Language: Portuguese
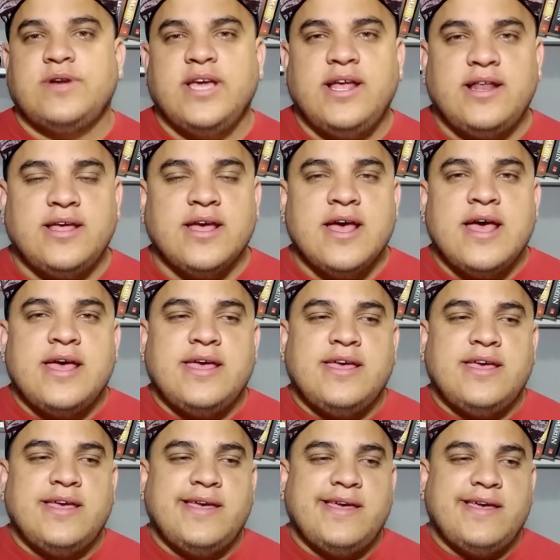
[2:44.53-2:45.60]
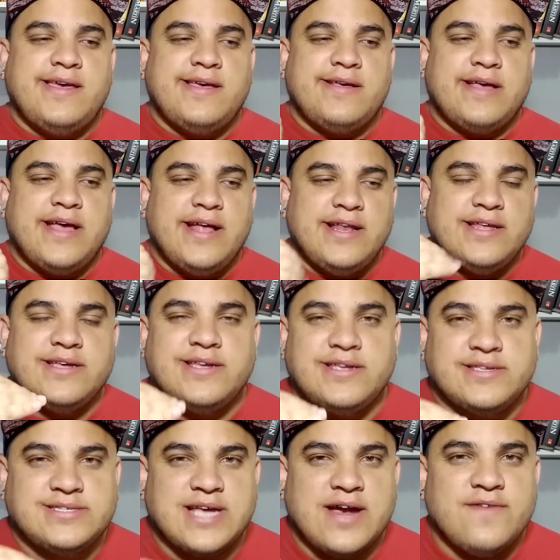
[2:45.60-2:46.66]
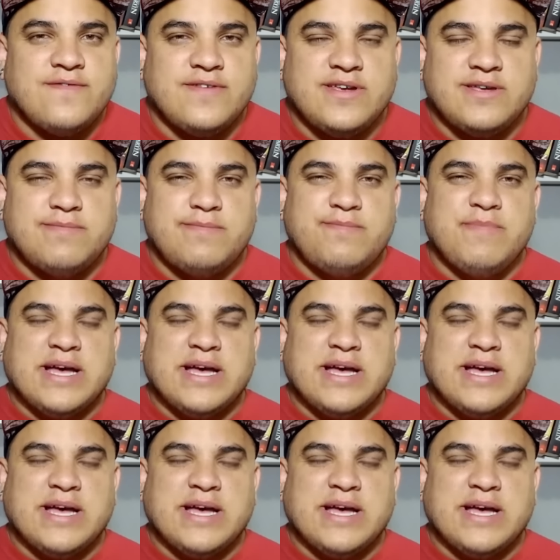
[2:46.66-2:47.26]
Reilly e ele serve